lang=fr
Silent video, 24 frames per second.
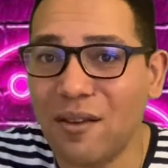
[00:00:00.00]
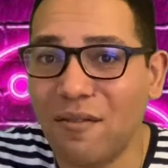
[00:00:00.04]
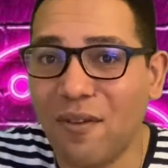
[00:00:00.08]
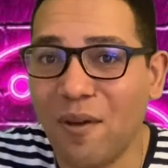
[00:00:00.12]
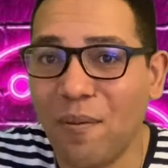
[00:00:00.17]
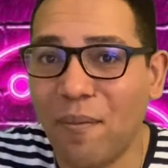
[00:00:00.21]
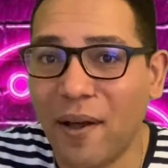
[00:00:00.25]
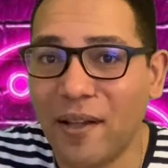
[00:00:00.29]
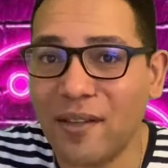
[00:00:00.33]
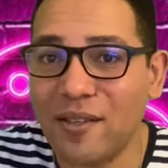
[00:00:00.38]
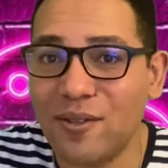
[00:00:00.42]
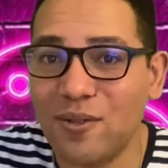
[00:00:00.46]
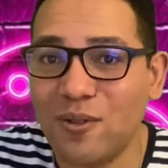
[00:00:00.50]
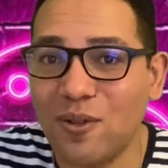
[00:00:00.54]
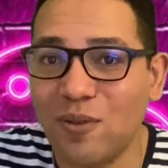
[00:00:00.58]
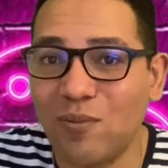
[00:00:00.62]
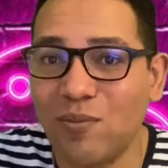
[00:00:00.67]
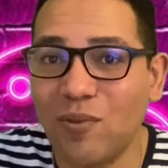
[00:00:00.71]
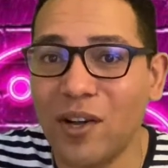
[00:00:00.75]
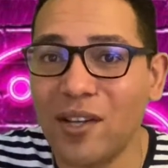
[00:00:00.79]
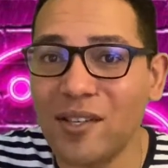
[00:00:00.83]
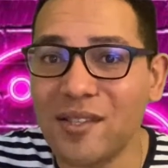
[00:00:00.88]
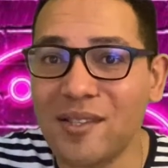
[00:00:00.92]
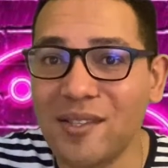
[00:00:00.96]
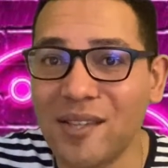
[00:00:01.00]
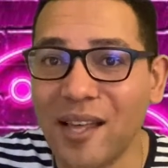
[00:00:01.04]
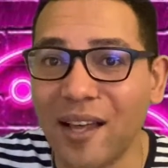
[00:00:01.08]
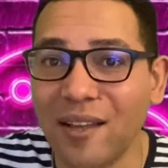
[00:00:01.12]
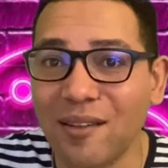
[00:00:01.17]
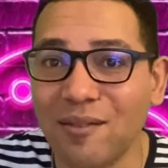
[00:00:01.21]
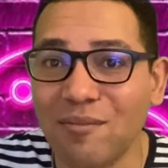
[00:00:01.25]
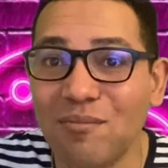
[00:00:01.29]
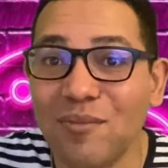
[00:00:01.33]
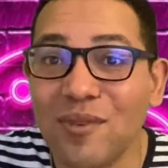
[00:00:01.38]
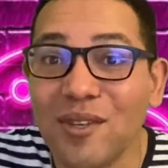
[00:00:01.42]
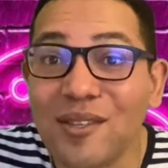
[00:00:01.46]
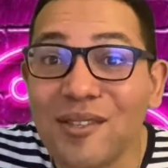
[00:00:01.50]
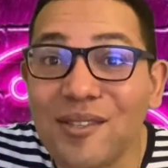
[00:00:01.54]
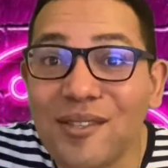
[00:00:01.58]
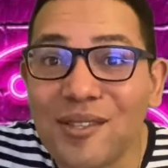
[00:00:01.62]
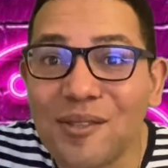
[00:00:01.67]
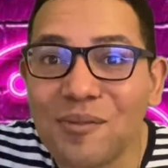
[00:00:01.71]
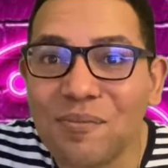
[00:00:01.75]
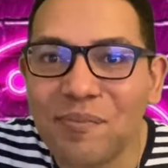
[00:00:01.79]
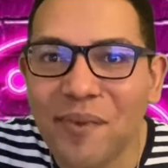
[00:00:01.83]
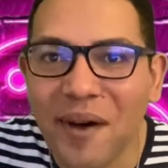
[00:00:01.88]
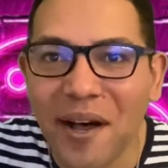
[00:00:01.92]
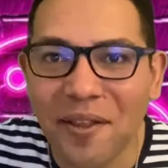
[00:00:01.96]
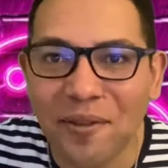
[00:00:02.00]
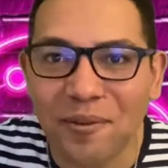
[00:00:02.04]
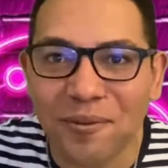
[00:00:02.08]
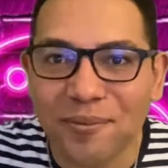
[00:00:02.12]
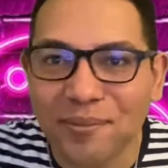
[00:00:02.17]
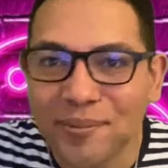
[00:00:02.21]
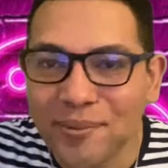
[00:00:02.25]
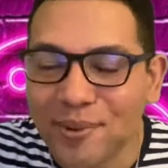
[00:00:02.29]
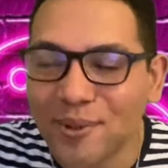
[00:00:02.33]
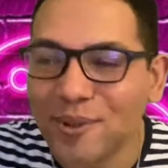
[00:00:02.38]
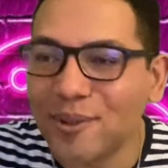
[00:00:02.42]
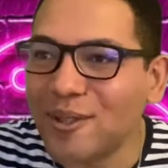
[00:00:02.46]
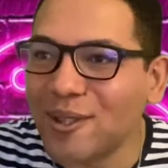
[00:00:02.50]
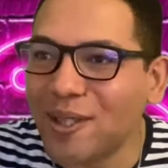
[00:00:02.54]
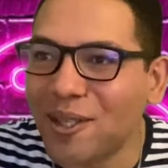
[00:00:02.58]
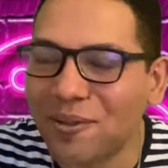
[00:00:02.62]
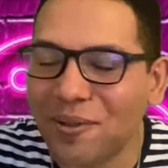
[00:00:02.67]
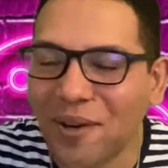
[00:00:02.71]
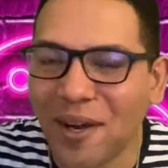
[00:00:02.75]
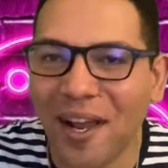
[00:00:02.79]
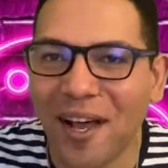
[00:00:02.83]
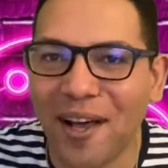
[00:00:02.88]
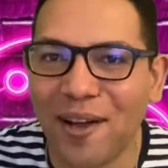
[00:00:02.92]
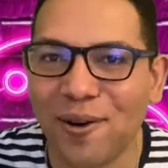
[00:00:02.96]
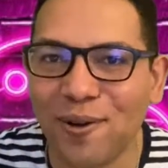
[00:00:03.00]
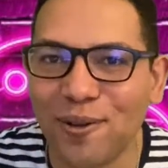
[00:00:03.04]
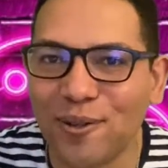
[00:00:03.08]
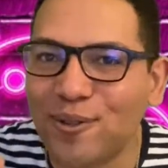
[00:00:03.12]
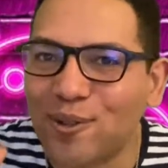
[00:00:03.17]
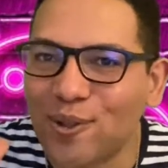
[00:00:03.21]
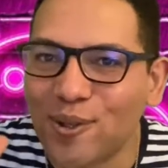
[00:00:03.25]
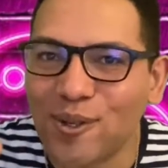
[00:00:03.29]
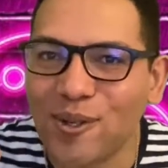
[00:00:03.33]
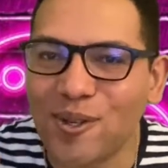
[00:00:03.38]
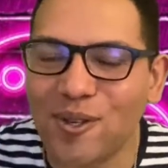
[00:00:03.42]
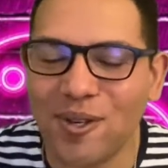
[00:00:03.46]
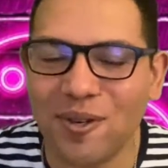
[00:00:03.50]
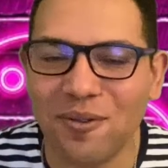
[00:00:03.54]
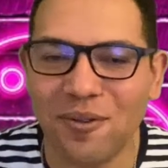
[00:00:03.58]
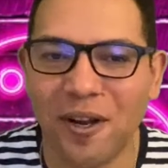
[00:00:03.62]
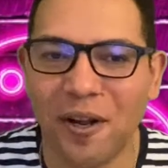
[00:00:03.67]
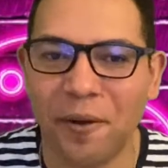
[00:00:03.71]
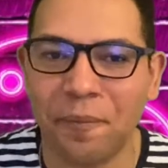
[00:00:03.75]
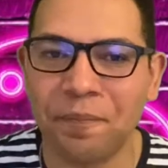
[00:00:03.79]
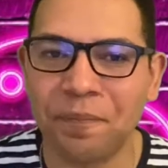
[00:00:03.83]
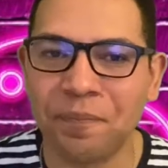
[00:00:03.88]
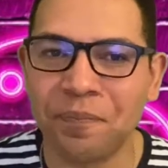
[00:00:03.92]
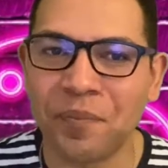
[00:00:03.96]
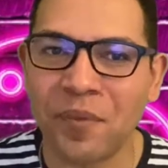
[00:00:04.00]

fait partie de moi, certes, mais c'est pas non plus, euh, voilà, le truc, voilà.